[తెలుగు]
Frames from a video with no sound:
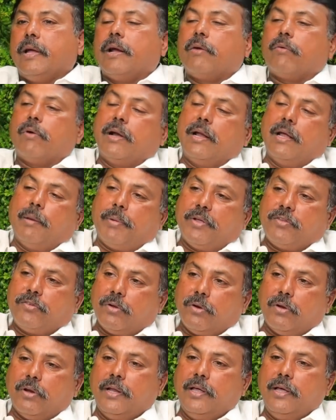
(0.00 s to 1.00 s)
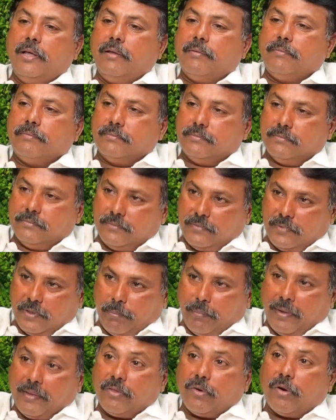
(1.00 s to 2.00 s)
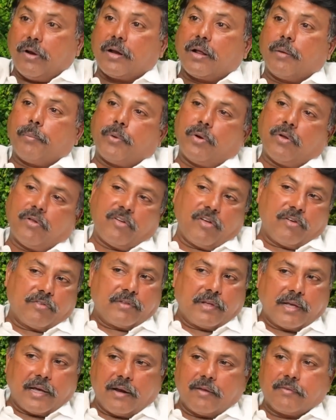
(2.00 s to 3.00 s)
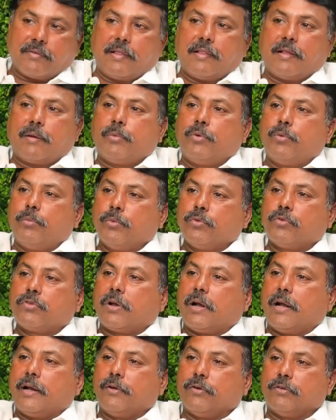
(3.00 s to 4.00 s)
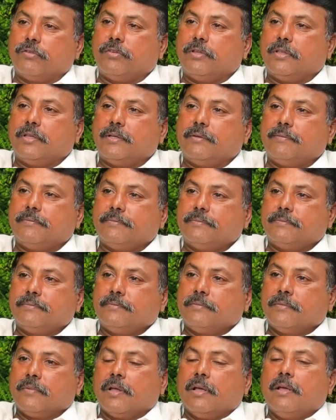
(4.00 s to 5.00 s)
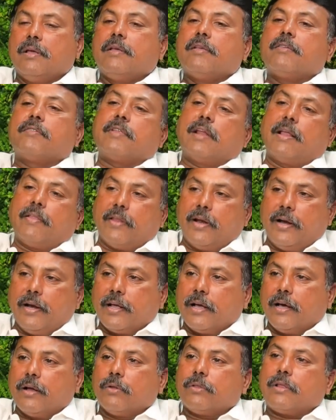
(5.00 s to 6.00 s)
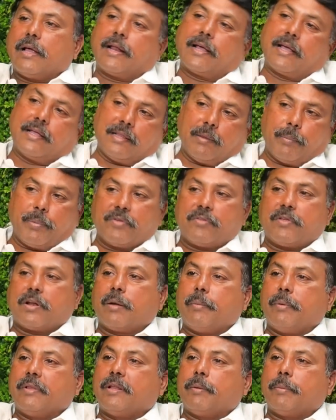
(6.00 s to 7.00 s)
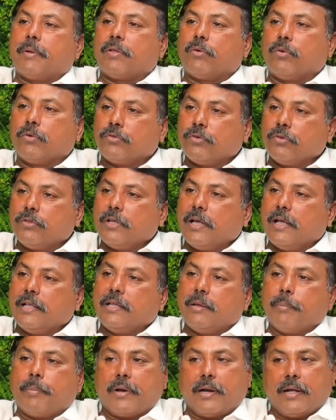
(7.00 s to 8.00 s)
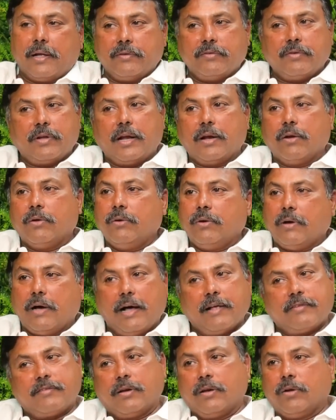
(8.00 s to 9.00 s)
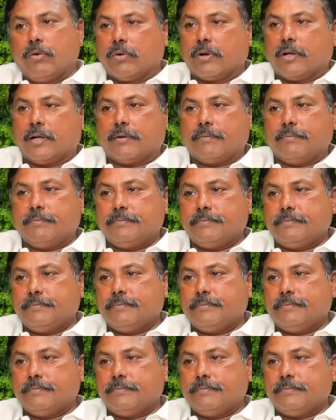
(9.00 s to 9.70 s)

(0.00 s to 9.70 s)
ఇటువంటి నేపథ్యంలోనే మంత్రివర్గ పునర్వ్యవస్థీకరణ సందర్భం ముంచుకురానే వచ్చింది శ్రీధర్ రెడ్డి గారు తనకే తప్పనిసరిగా మంత్రి పదవి వచ్చుద్ది అని చెప్పిన అంచనాలో ఆశల్లో ఉన్నారు